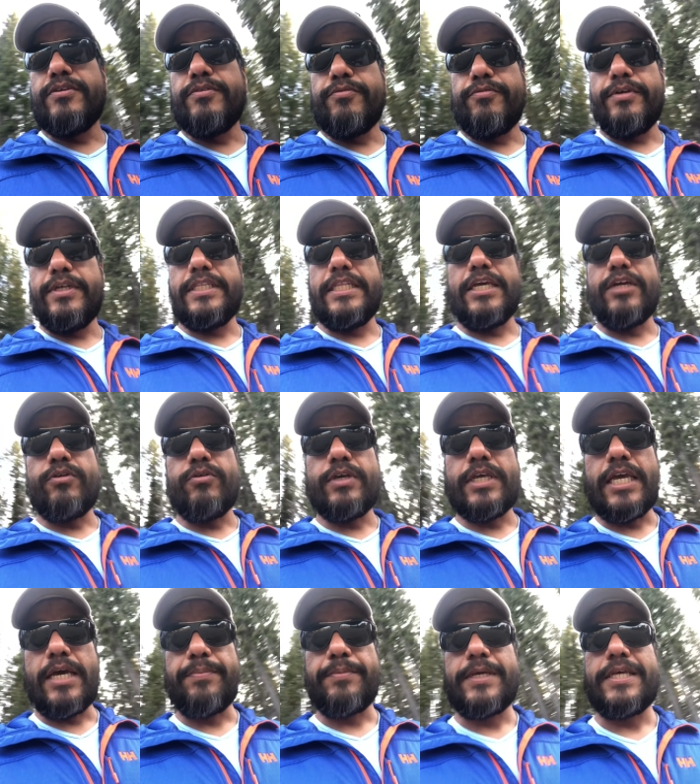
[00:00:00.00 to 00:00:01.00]
फिर देखो
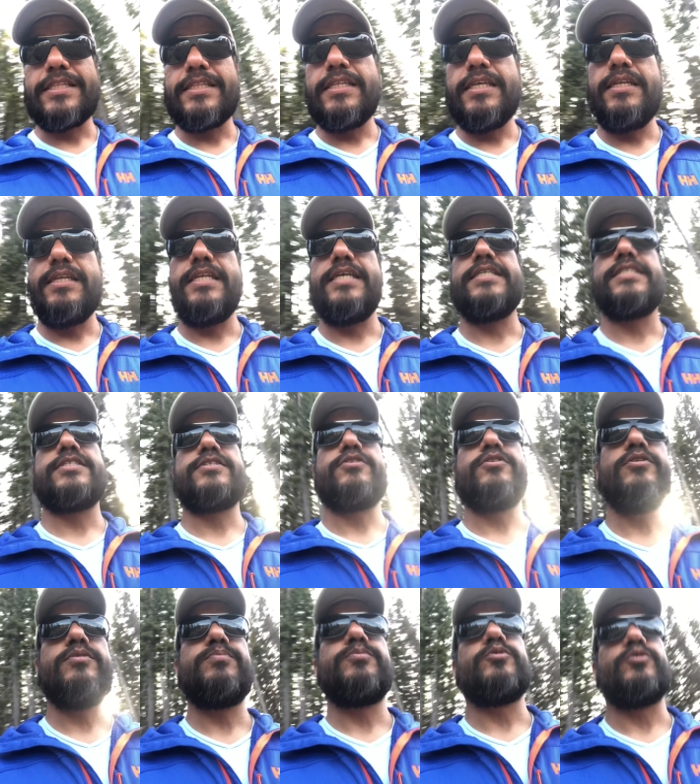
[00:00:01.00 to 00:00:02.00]
कि आप कितनी लिस्ट
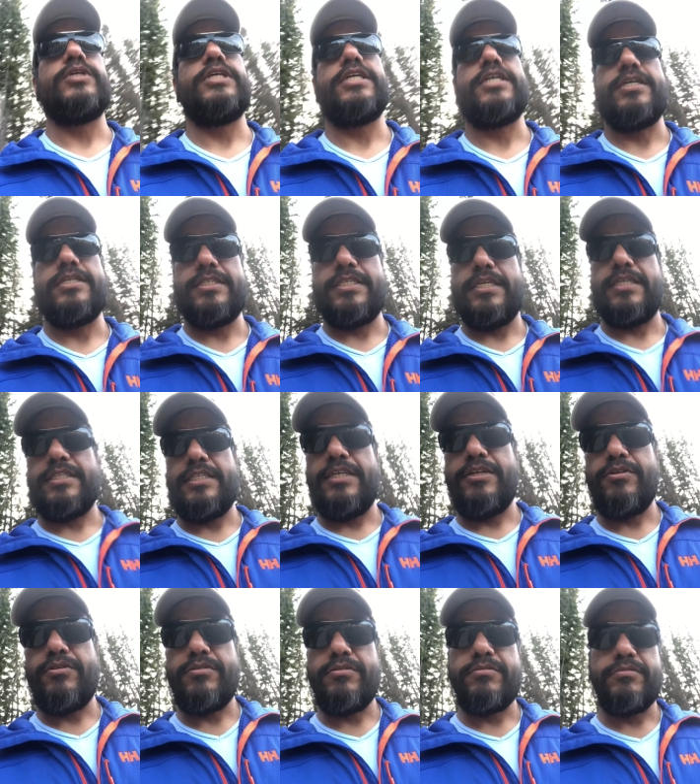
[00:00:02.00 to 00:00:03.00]
को पूरी कर सकते
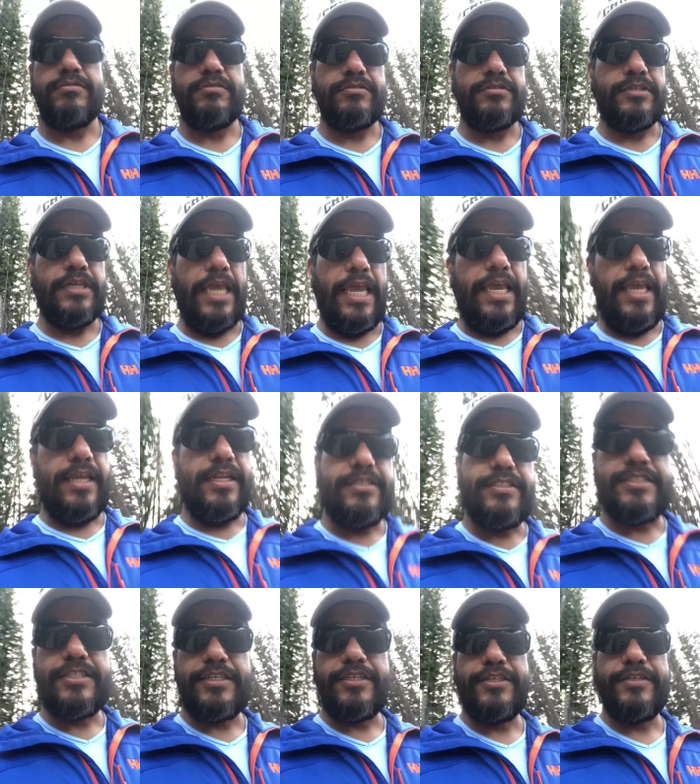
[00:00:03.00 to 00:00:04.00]
हो
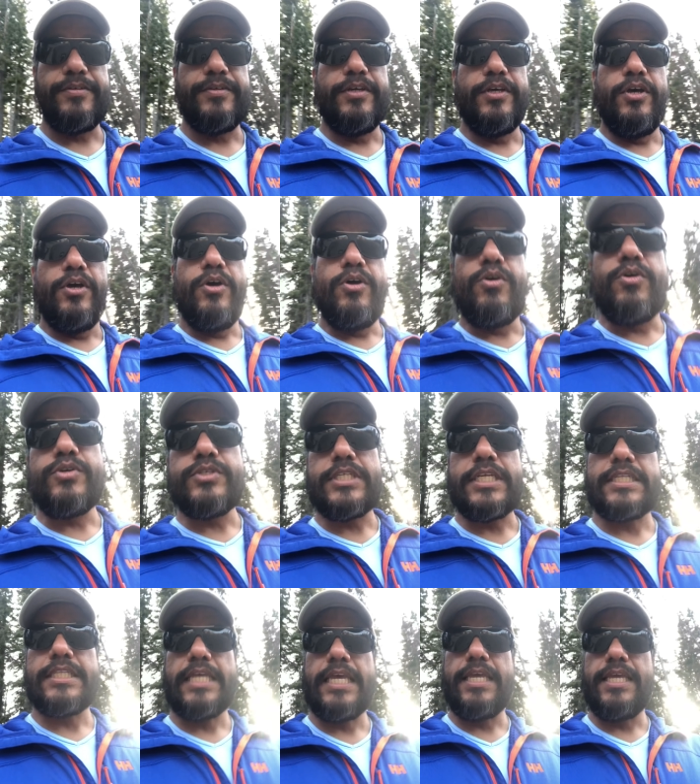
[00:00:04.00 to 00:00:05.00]
एंड हो
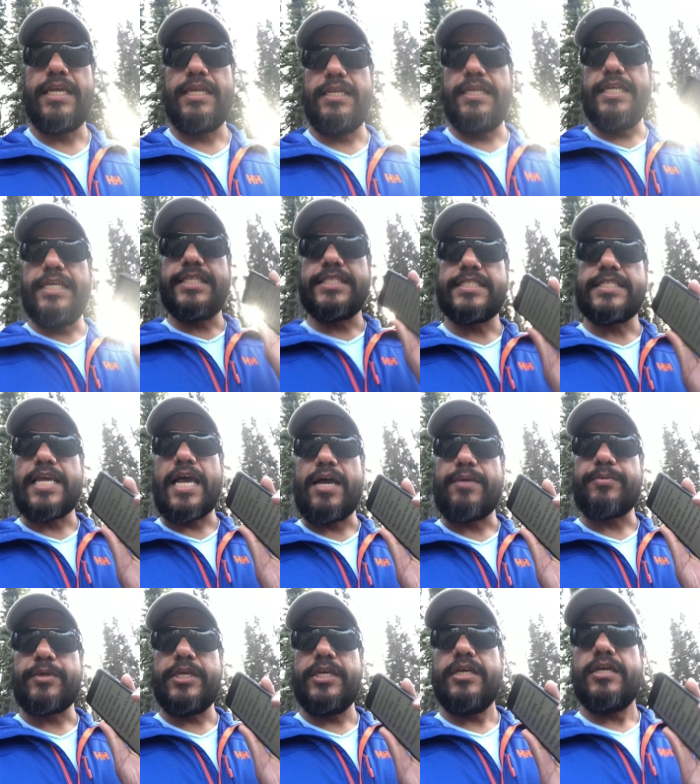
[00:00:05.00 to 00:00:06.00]
सकता है ये लिस्ट
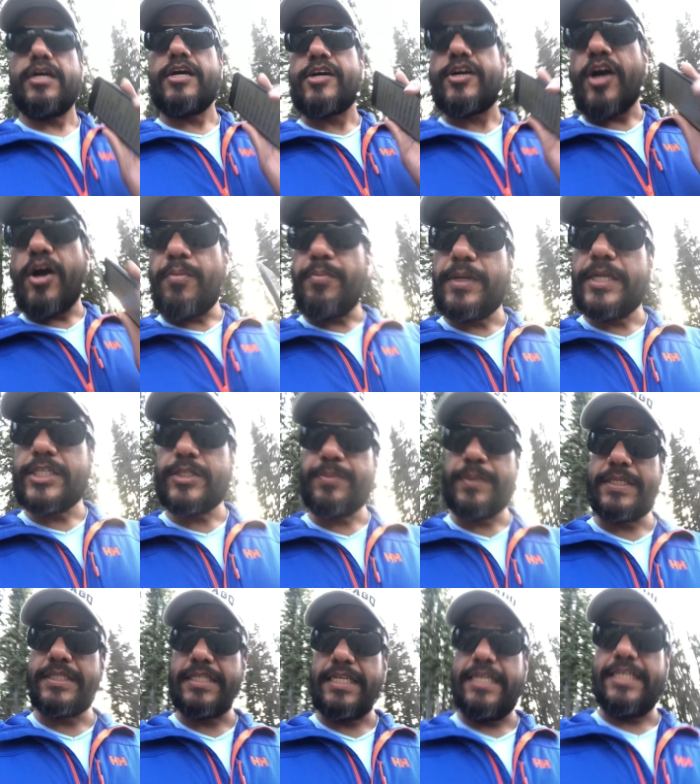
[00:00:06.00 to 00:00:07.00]
आपकी
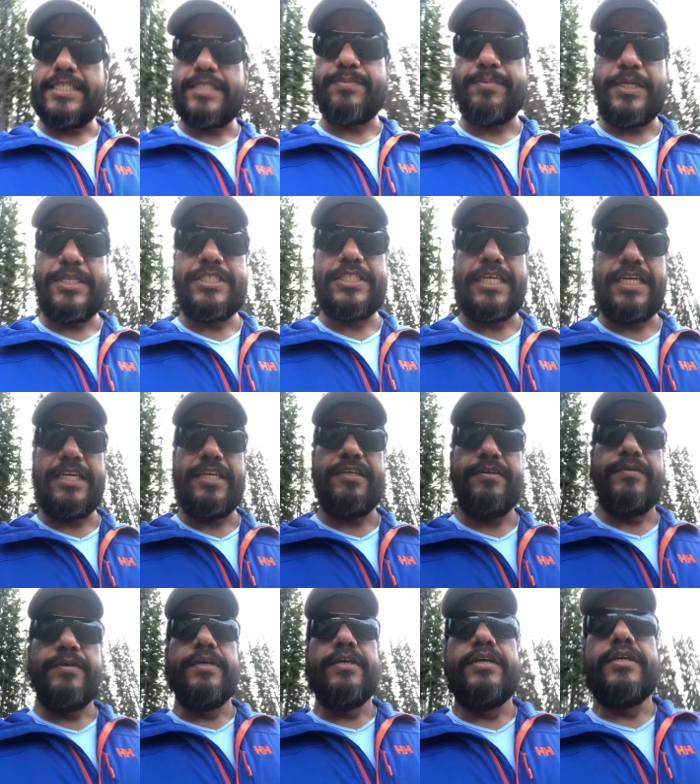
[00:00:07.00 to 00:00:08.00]
अकॉम्पलिशमेंट लिस्ट बन जाए
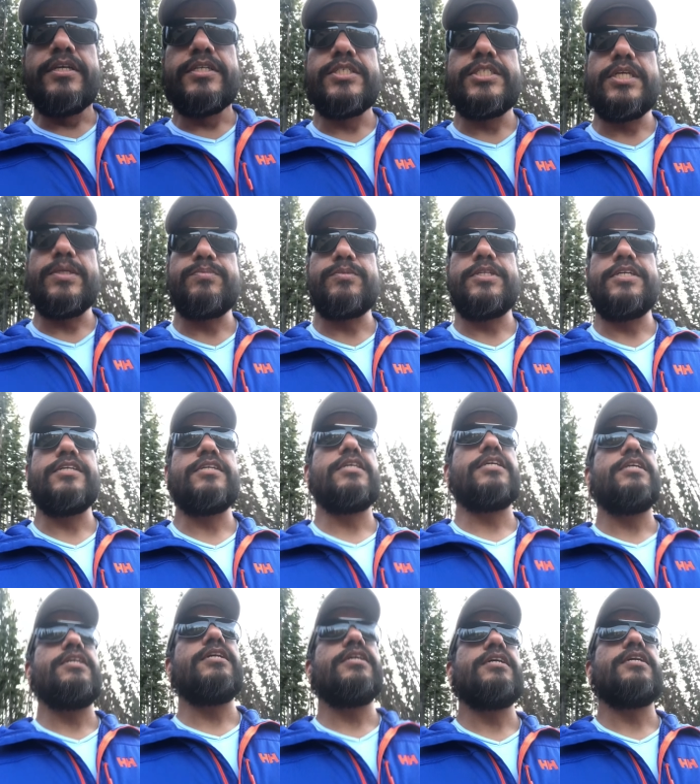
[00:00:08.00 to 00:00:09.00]
जब तक
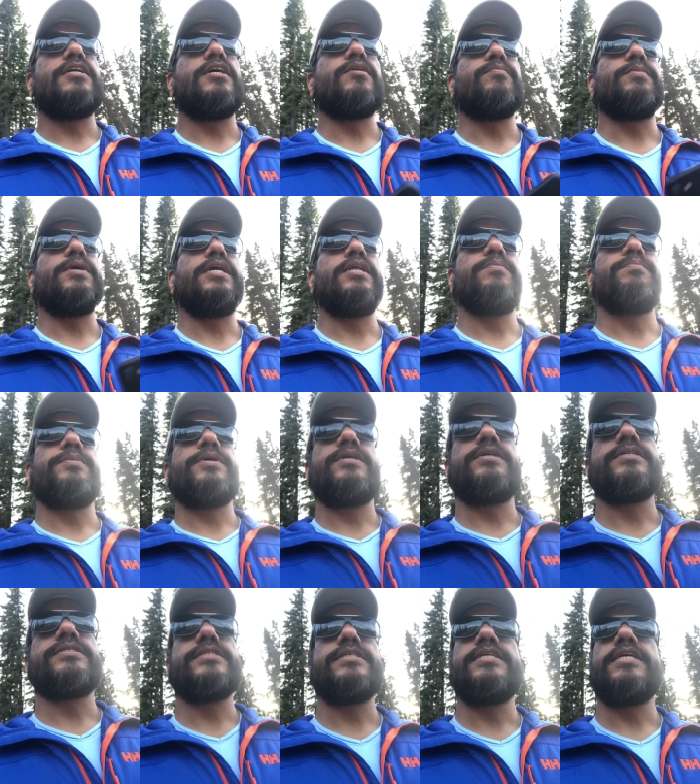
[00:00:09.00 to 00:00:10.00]
कि हमारे
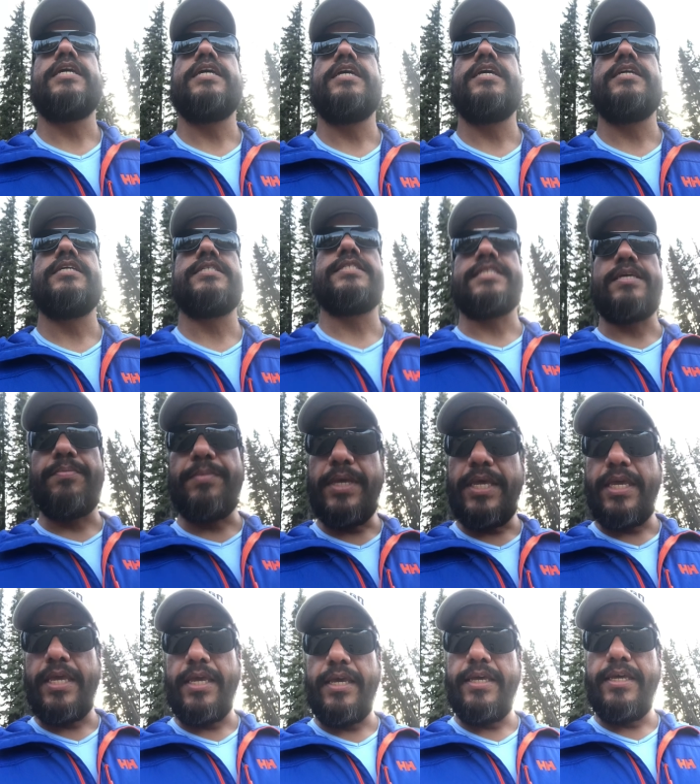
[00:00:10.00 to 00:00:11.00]
पास ये समय
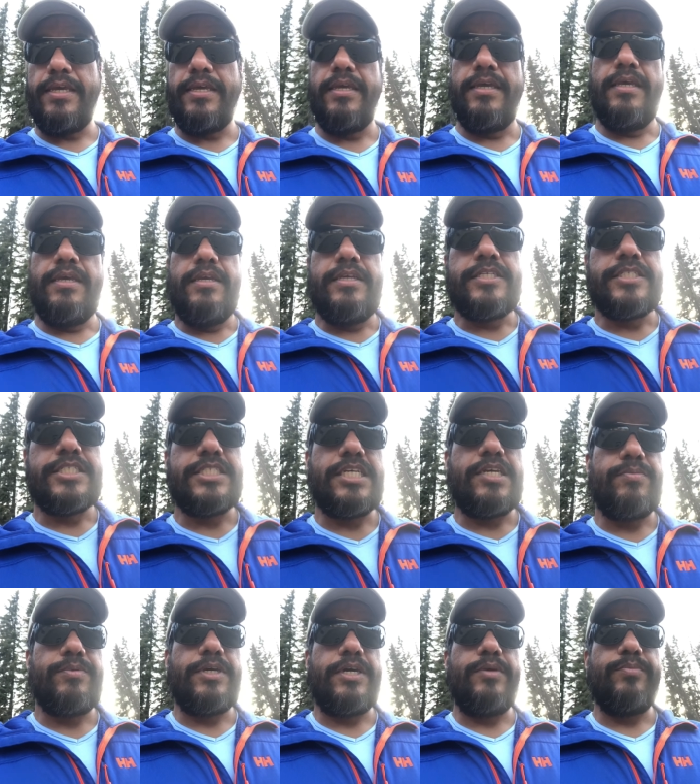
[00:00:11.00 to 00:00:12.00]
है
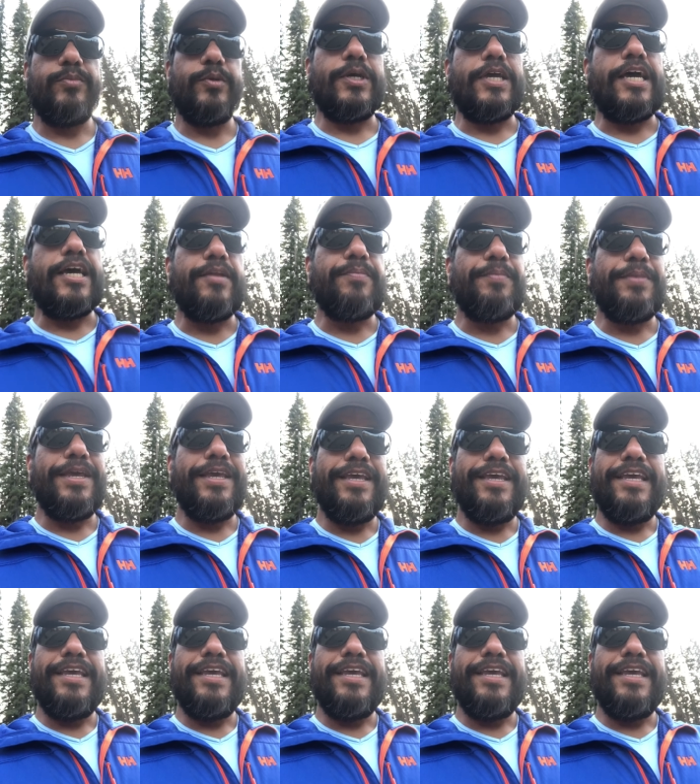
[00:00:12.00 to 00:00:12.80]
जब हम घर पे